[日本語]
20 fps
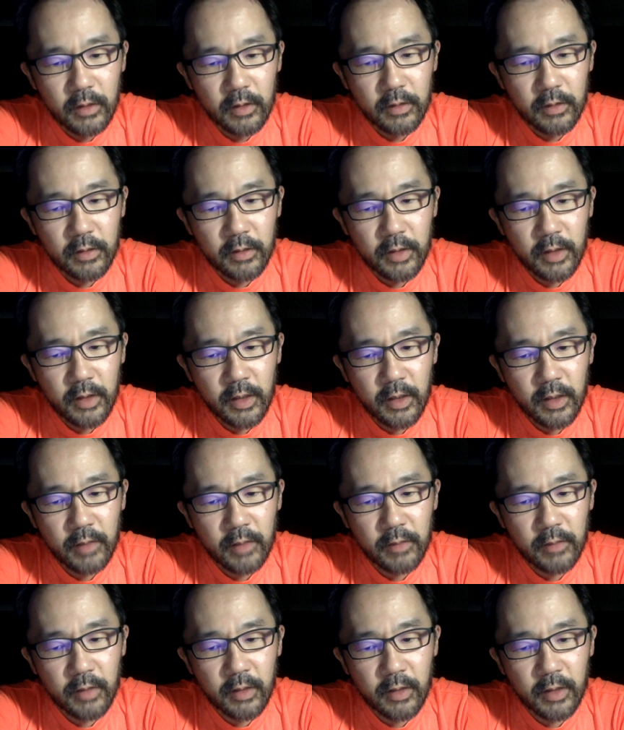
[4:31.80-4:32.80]
でね、
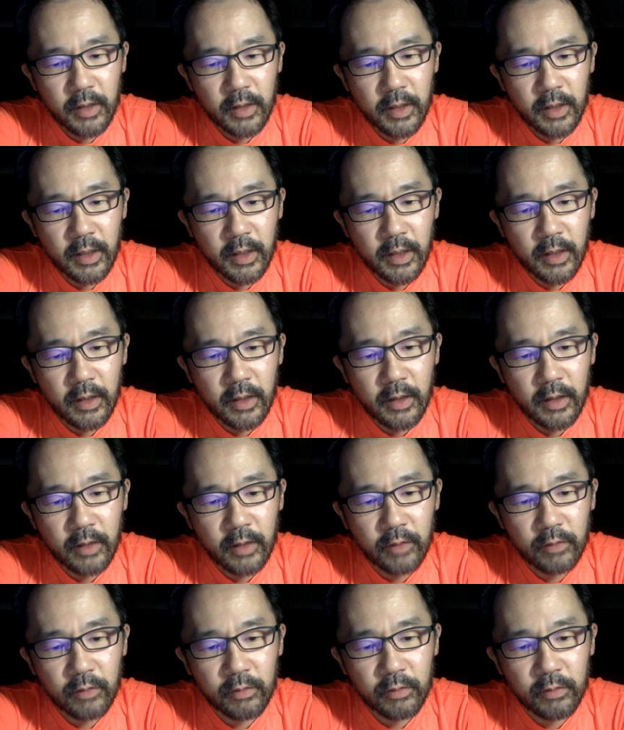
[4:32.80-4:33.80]
なんかね、あ
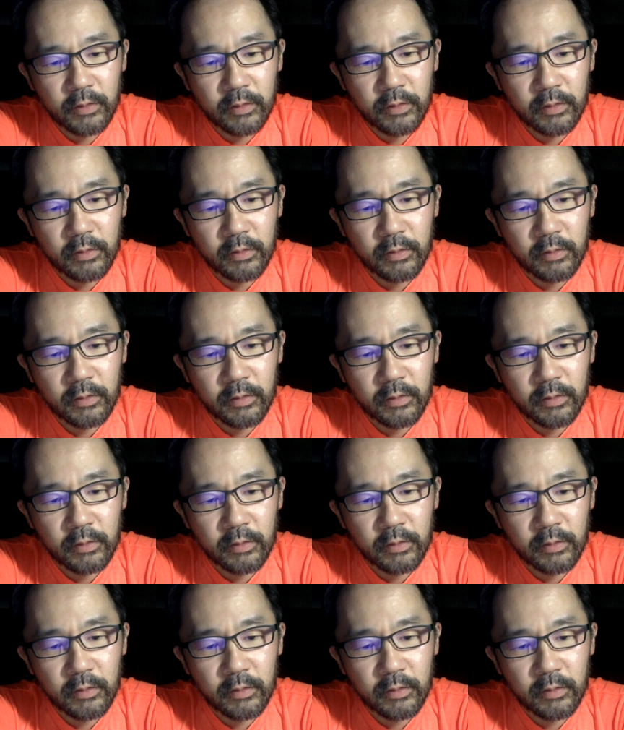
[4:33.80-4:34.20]
のー、